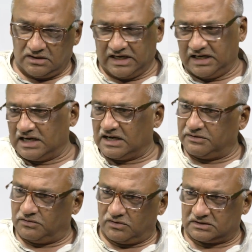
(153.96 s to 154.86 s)
ఎండినా
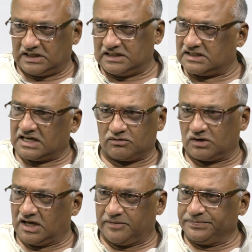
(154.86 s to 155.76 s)
తడిసినా
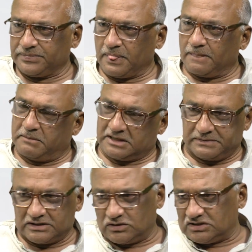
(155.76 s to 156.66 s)
కూడా మధ్య
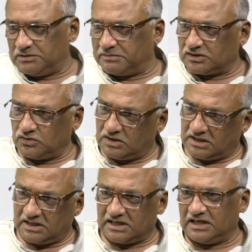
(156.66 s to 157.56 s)
మధ్యలో సినిమా
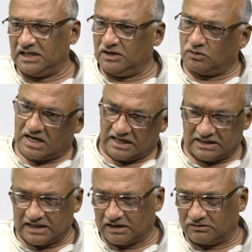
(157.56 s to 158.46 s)
షూటింగ్లకి ఈయన్ని కూడా
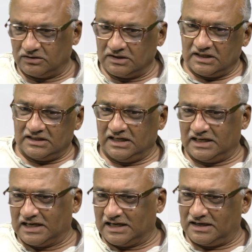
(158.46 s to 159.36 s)
అంటున్నారు
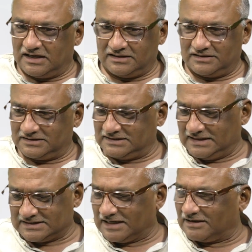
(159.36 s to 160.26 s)
ఈయన
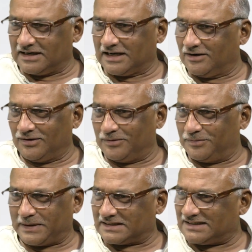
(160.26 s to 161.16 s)
సీజన్లలో
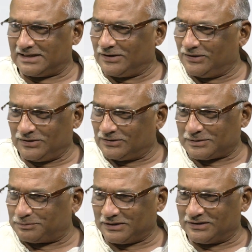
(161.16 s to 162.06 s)
పర్సన్ అనో ఏదో
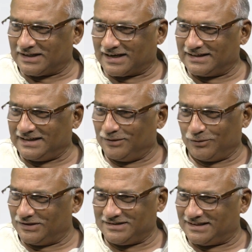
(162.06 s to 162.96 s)
చెప్తా ఉంటారు కదా దీని
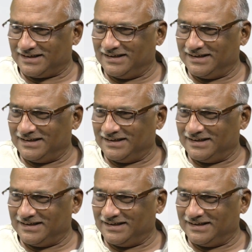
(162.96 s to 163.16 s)
గురించి